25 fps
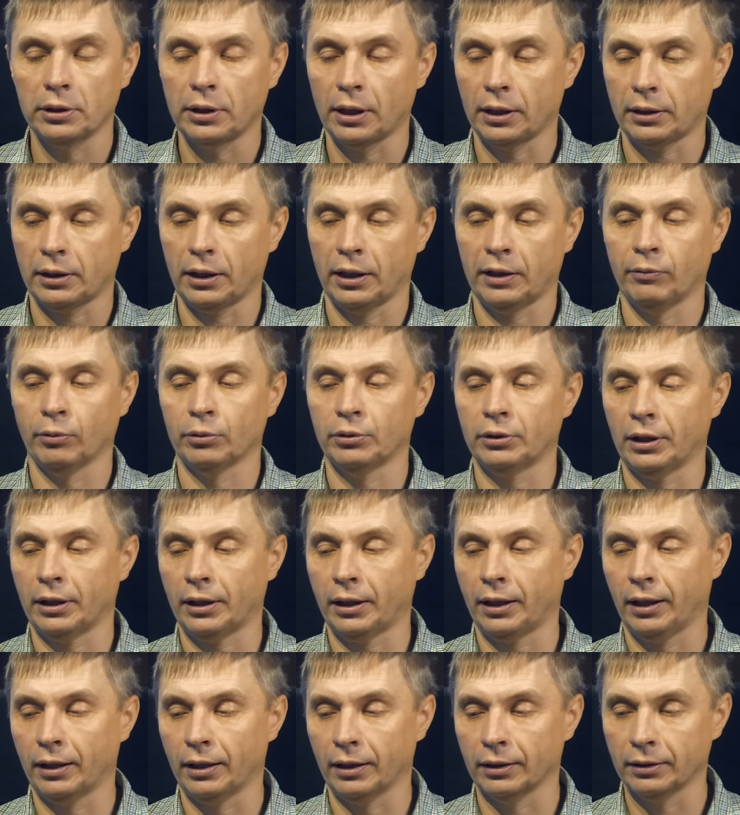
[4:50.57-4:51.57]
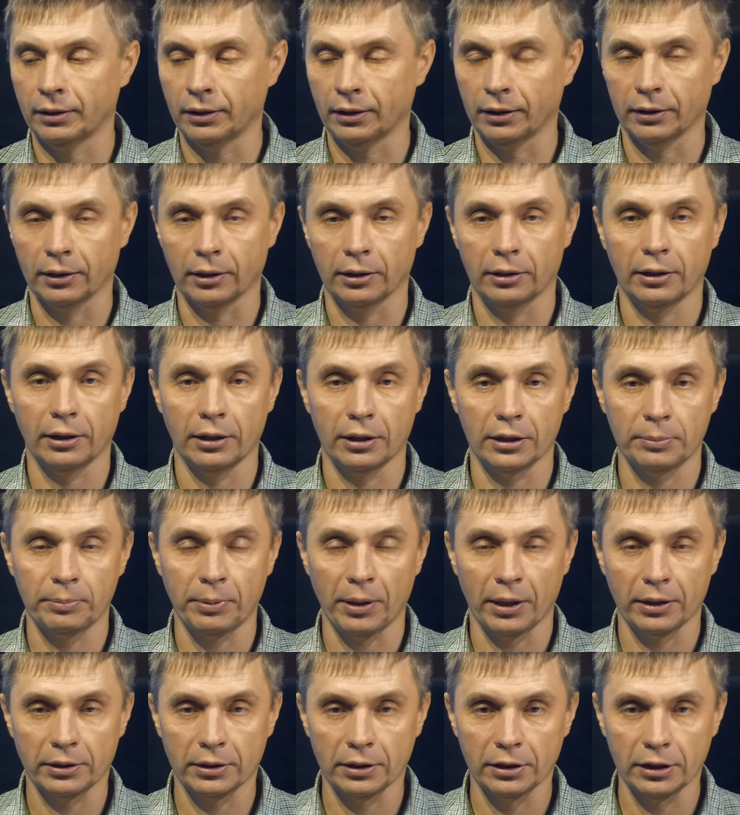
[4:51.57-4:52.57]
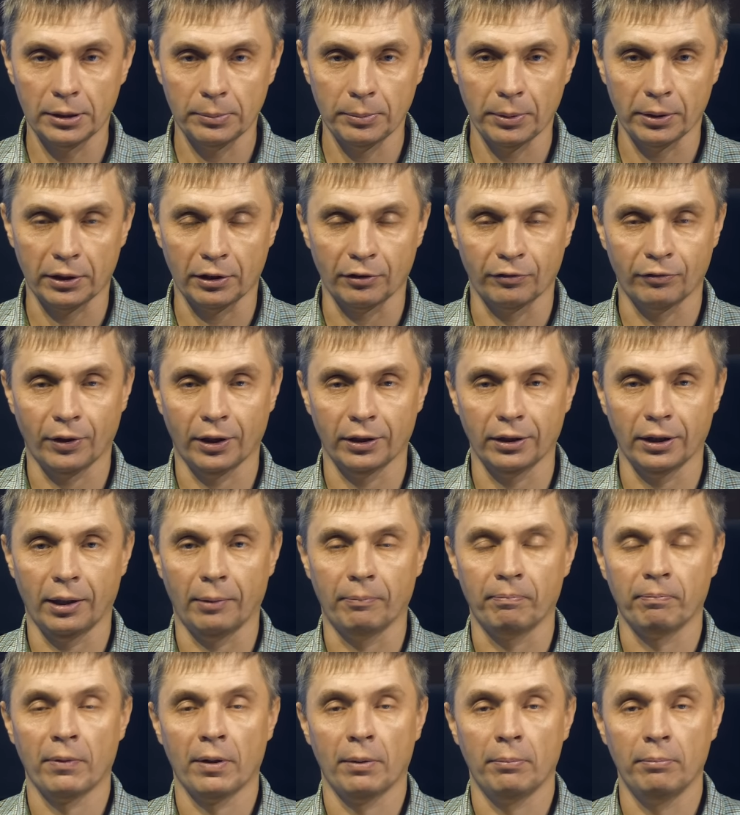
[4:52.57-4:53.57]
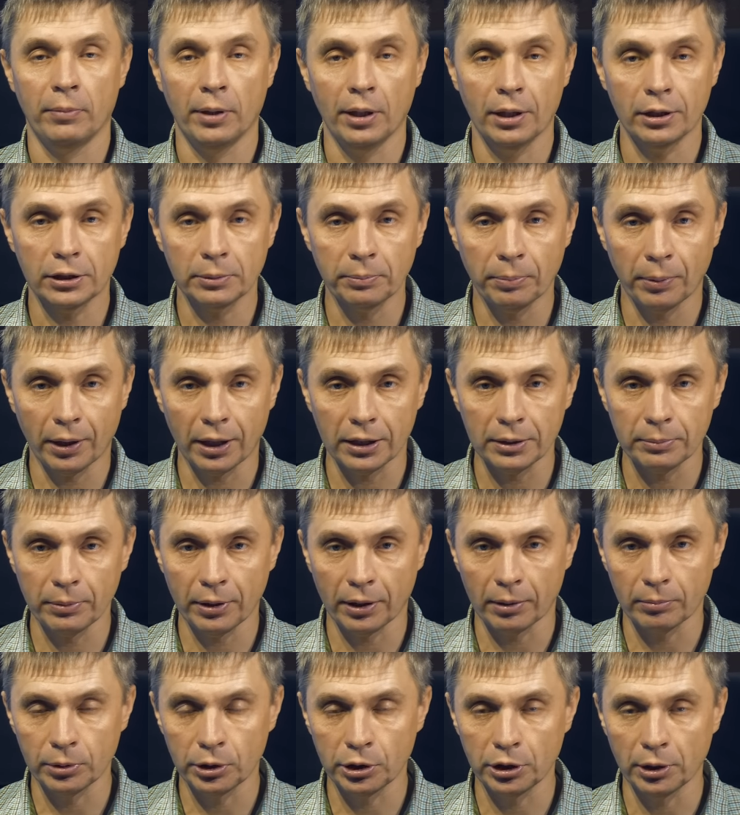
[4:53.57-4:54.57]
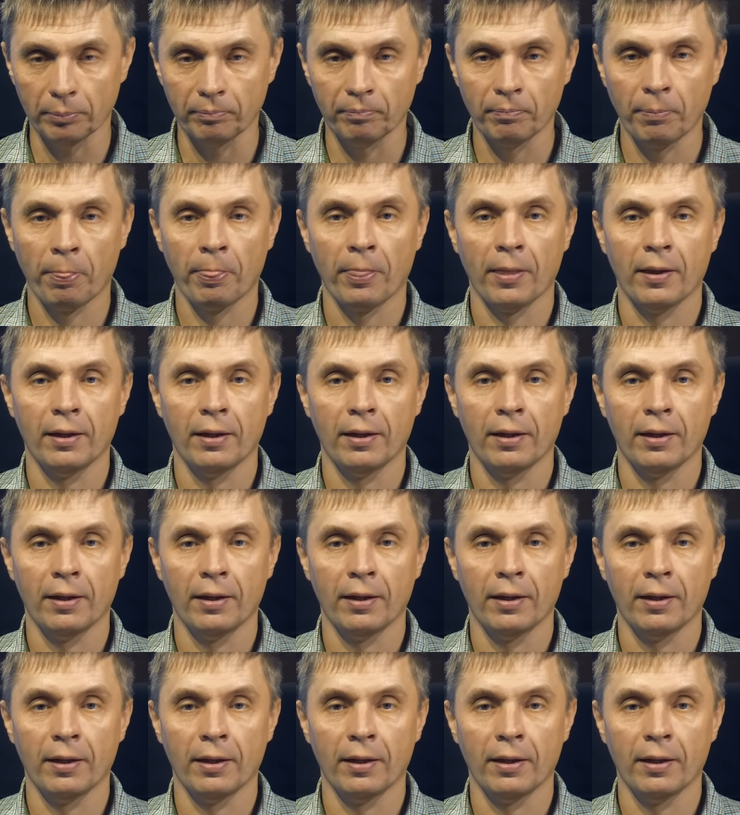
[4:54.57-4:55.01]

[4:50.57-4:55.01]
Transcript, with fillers: так как вот такая антенна 35 сантиметров, она меньше по размерам, чем